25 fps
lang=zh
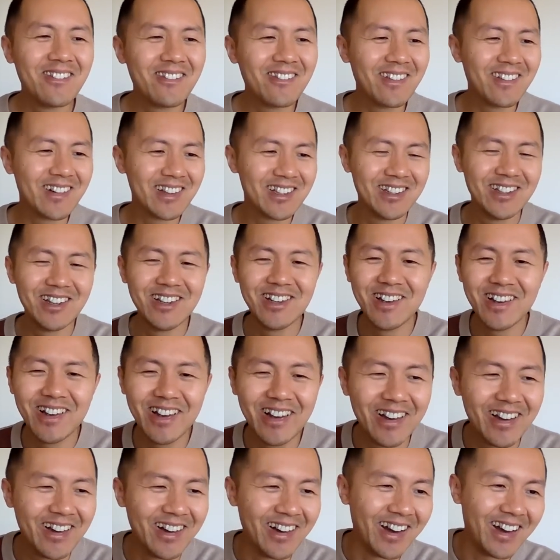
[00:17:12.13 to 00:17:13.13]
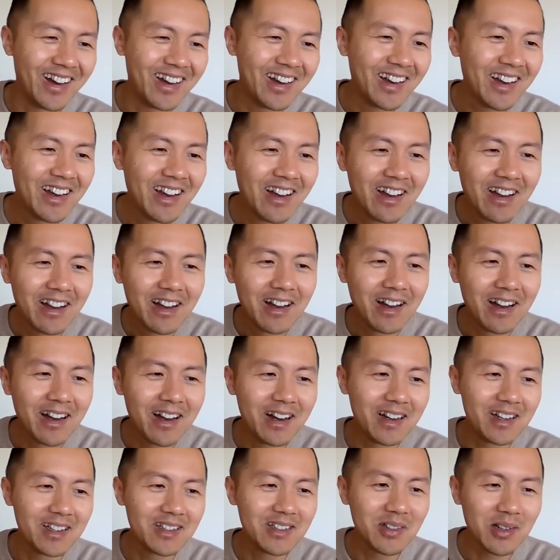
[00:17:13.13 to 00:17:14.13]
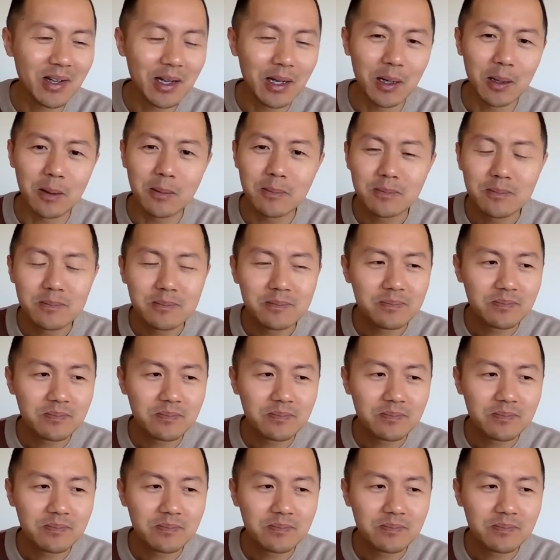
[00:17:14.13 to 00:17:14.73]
我去，啊，是吧？